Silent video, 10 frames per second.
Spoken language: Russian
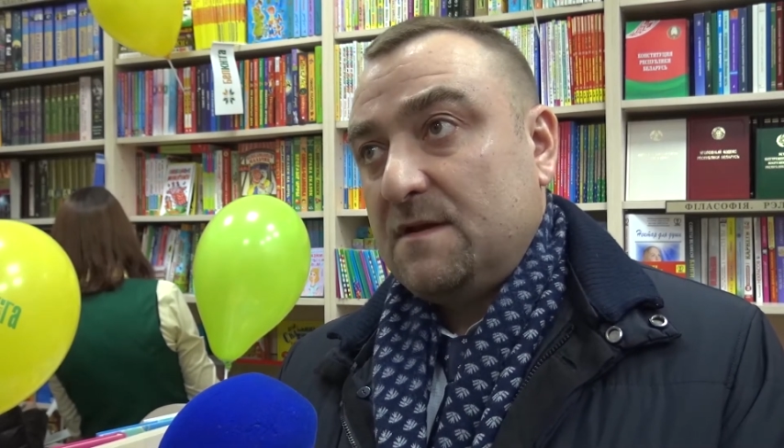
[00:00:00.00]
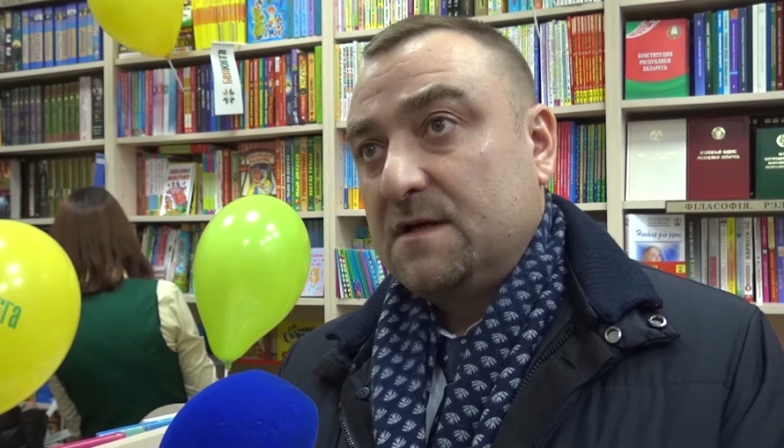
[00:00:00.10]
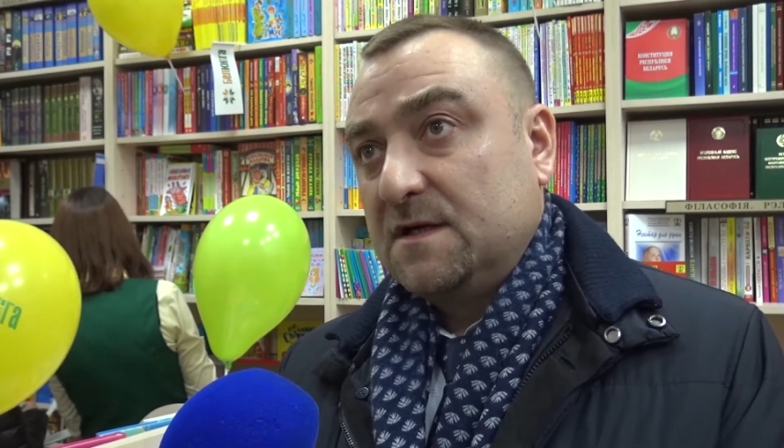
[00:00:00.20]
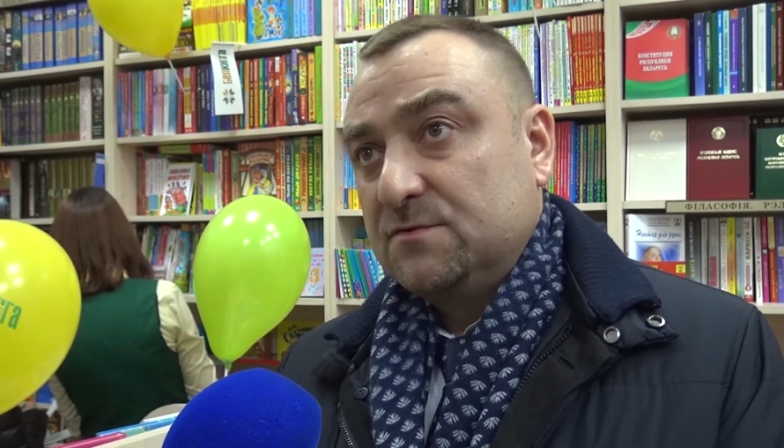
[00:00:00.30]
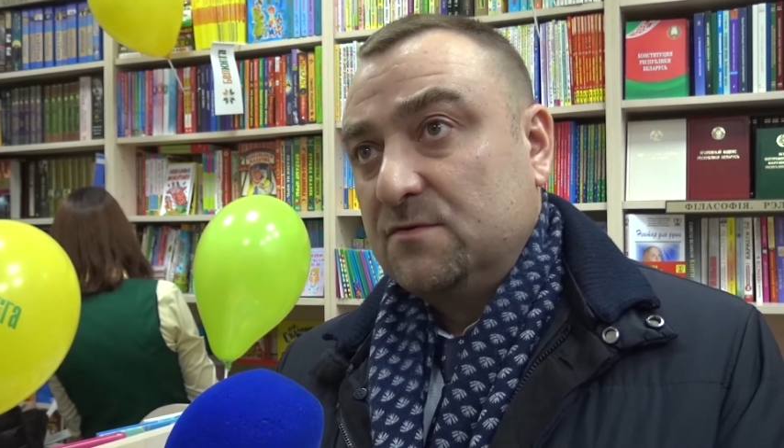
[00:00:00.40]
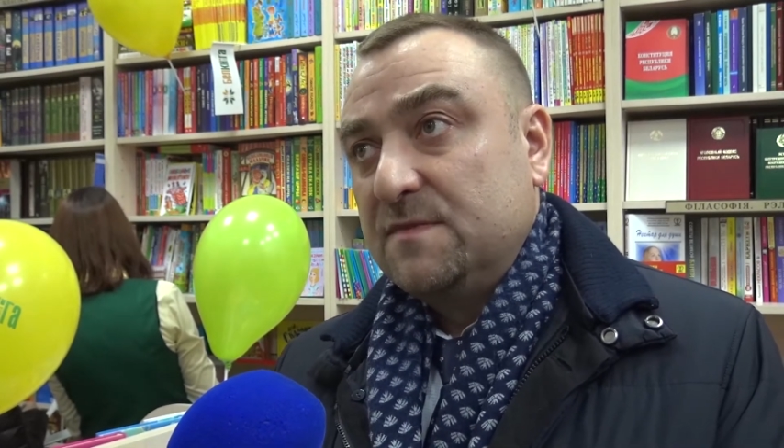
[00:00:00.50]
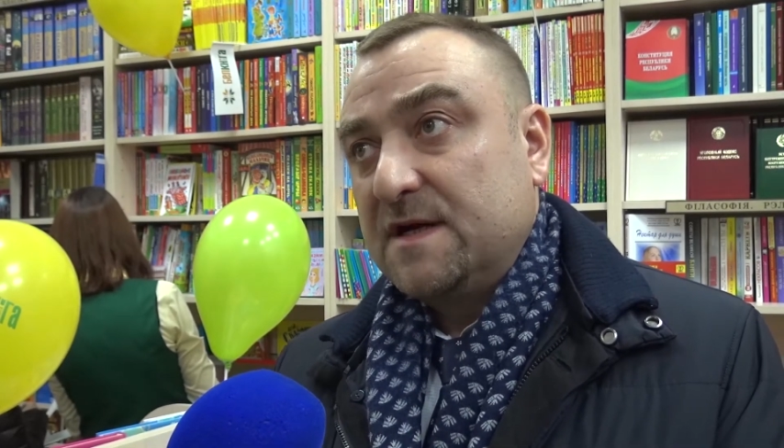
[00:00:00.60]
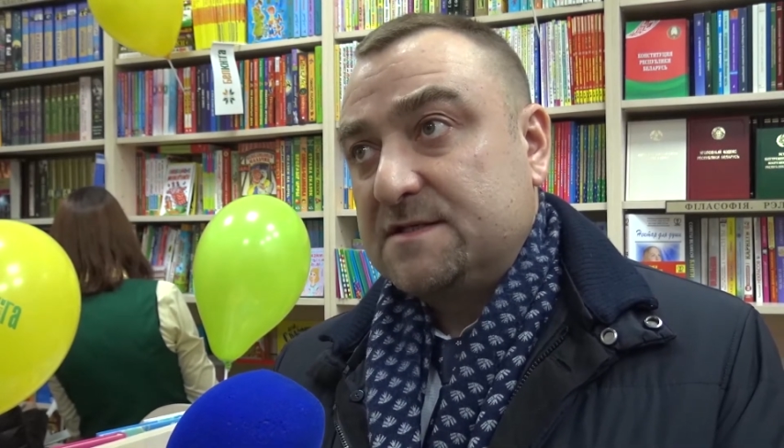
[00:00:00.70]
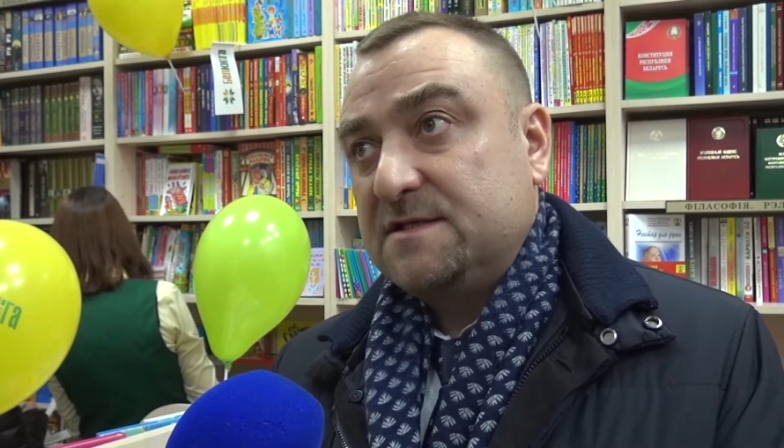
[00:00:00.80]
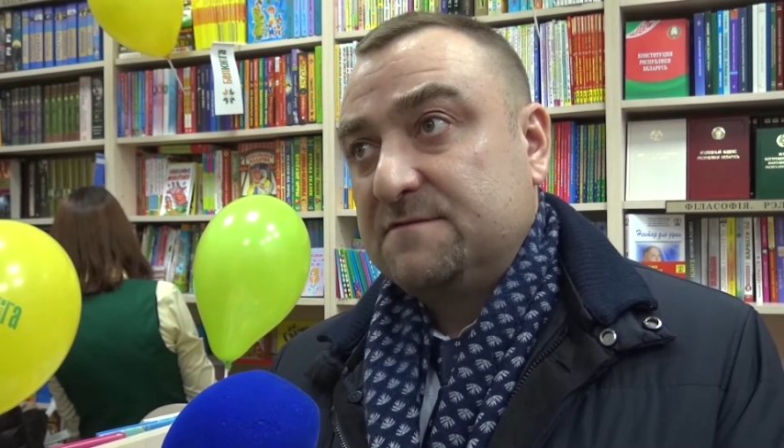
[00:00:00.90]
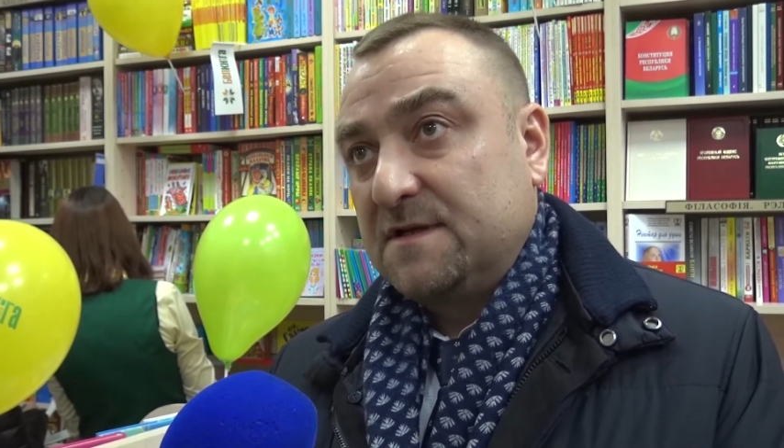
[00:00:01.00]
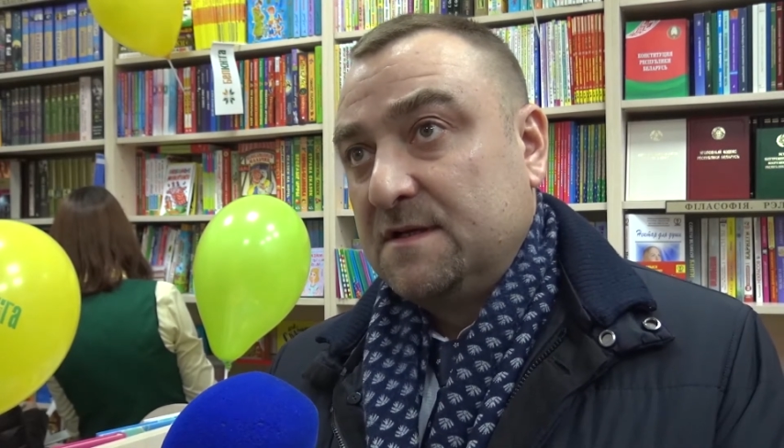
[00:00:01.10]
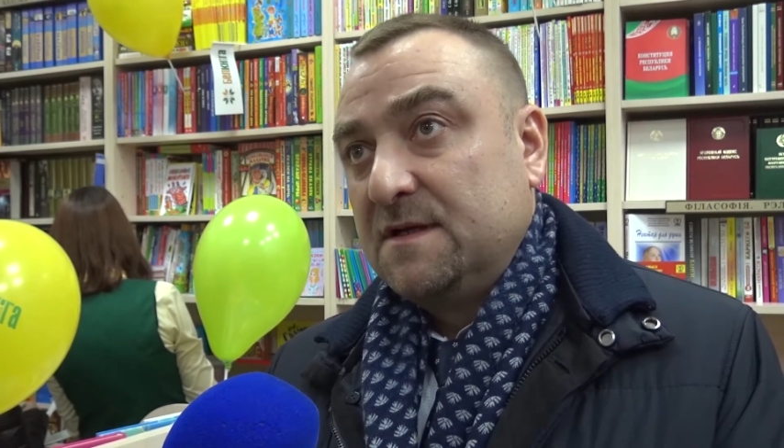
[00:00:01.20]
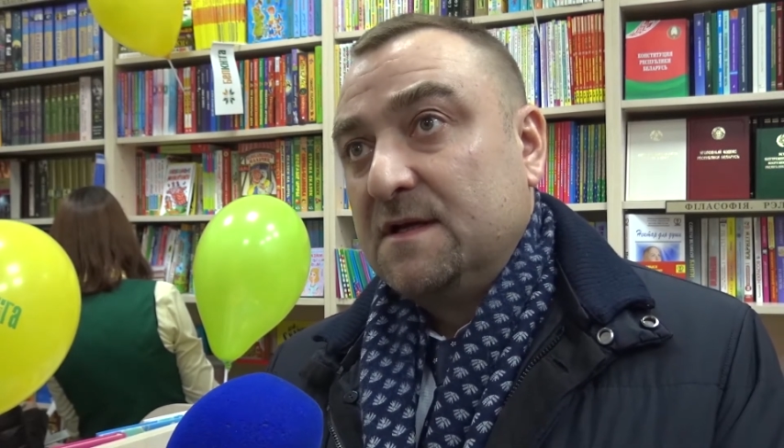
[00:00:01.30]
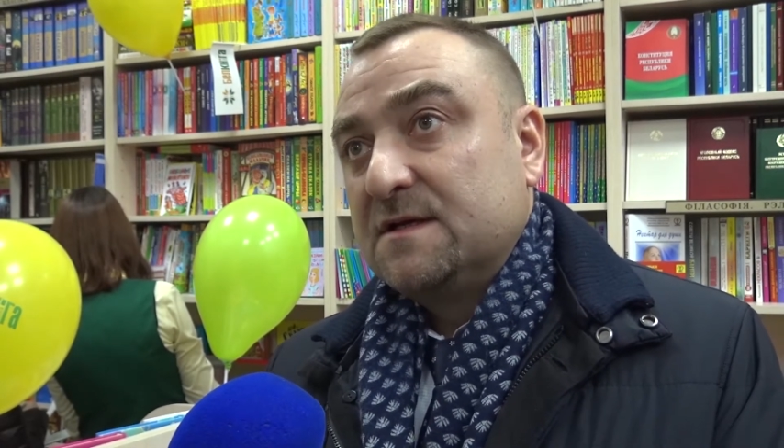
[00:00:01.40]
году мы
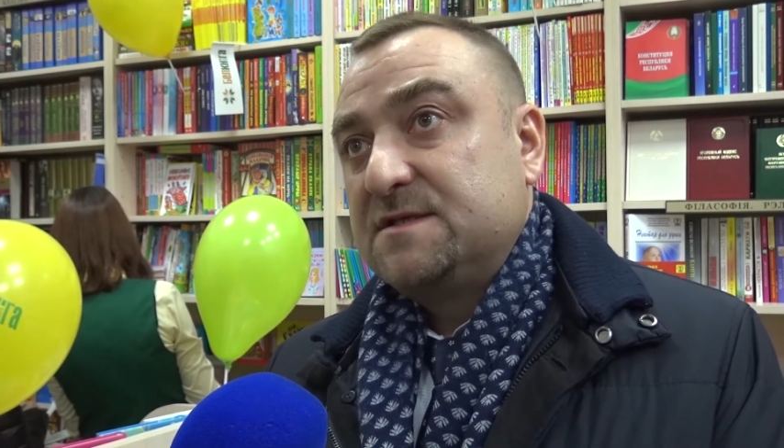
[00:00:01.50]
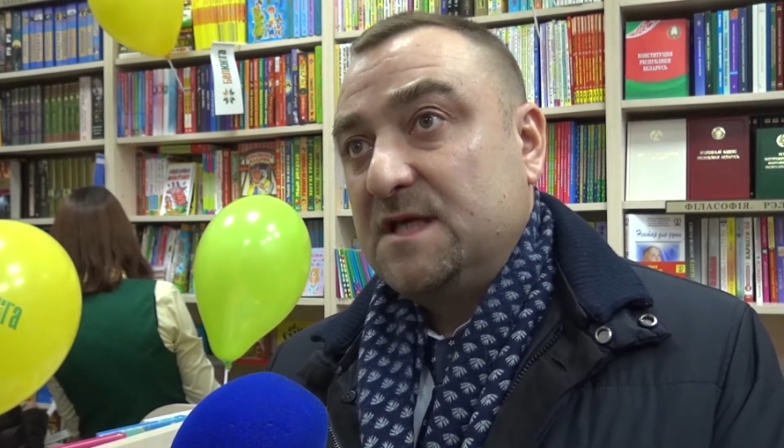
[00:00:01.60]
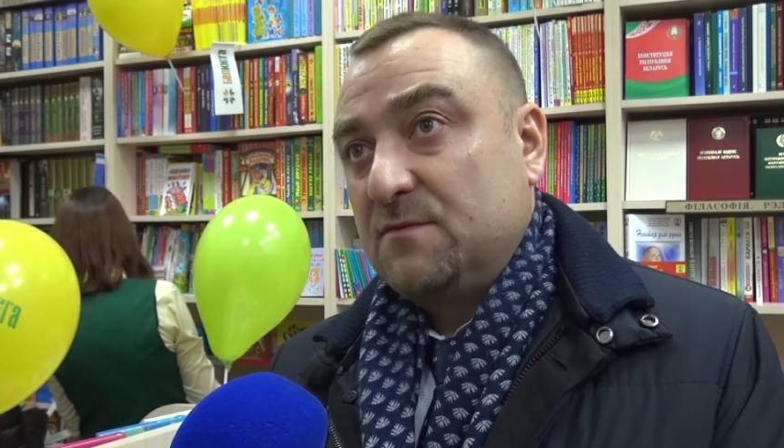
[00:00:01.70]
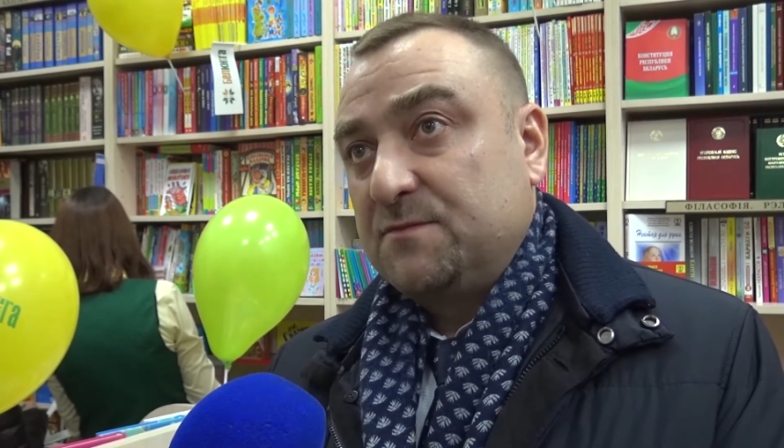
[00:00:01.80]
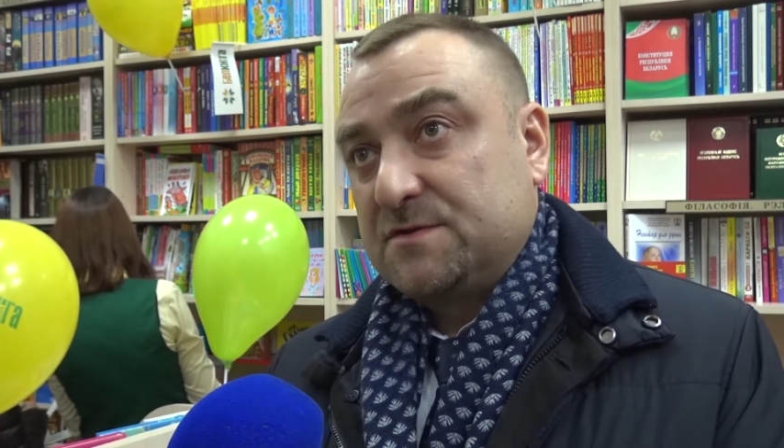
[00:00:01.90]
активно тему